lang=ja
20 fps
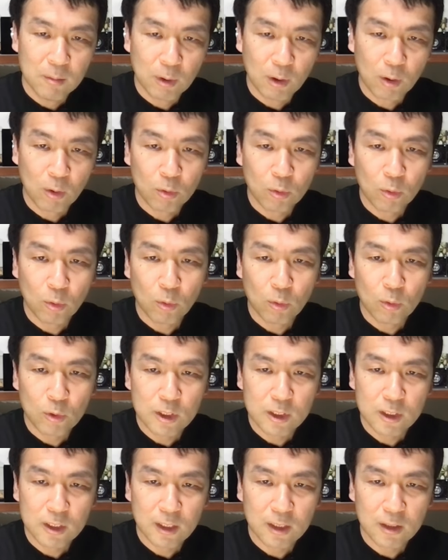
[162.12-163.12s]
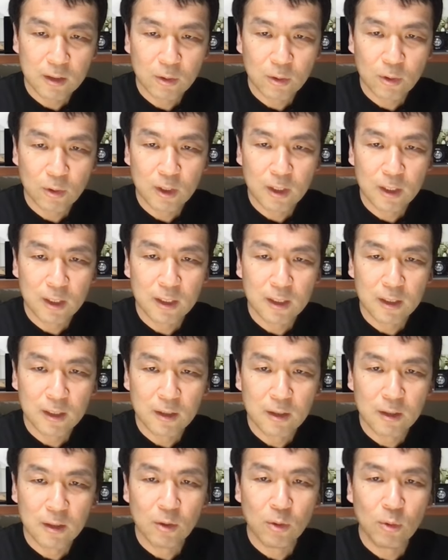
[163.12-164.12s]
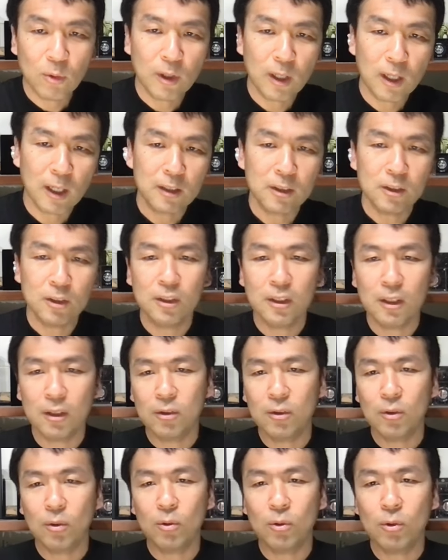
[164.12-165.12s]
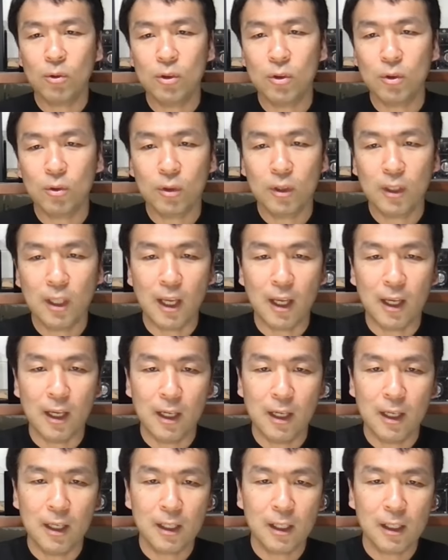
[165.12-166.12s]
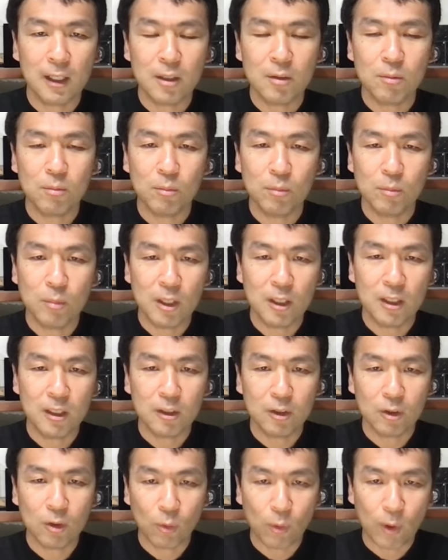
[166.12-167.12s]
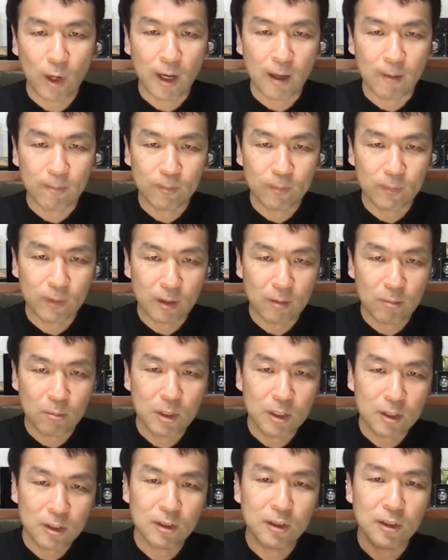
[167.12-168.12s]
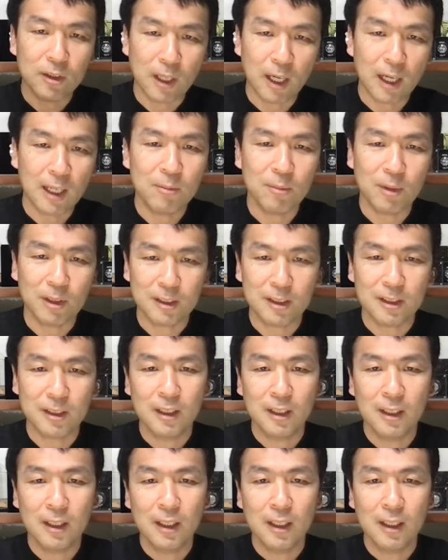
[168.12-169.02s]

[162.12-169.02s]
このオリジナルコイン動画がついてくることによって得られるメリットは3つあります。